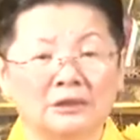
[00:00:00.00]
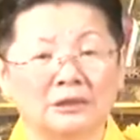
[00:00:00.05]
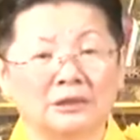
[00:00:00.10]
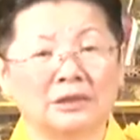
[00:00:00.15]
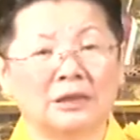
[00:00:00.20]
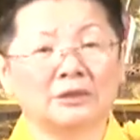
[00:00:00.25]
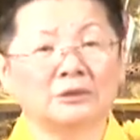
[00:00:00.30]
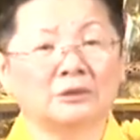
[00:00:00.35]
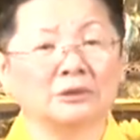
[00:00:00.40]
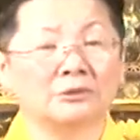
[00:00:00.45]

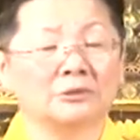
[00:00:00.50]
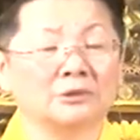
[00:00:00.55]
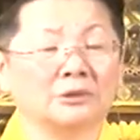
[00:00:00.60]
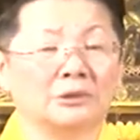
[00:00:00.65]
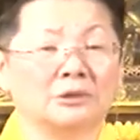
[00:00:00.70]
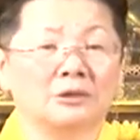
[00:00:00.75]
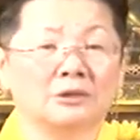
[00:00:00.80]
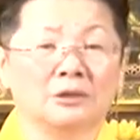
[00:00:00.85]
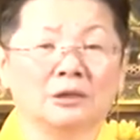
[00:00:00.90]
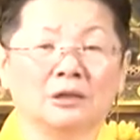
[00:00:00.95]
加州
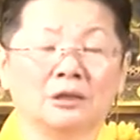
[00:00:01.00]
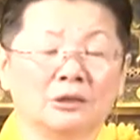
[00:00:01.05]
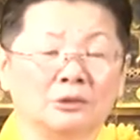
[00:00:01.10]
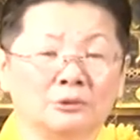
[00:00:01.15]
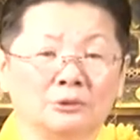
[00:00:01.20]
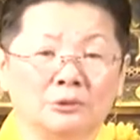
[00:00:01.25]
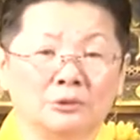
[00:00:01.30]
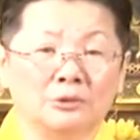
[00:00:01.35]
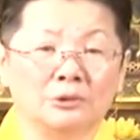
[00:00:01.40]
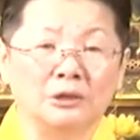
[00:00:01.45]
市
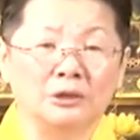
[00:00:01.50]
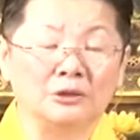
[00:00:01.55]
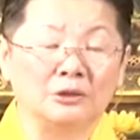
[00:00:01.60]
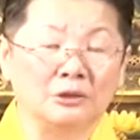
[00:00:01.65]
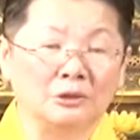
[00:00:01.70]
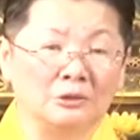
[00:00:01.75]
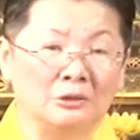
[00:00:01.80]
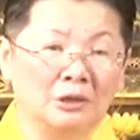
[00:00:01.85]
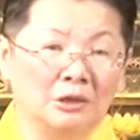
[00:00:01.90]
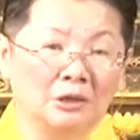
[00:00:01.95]
很多人
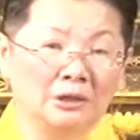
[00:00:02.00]
有，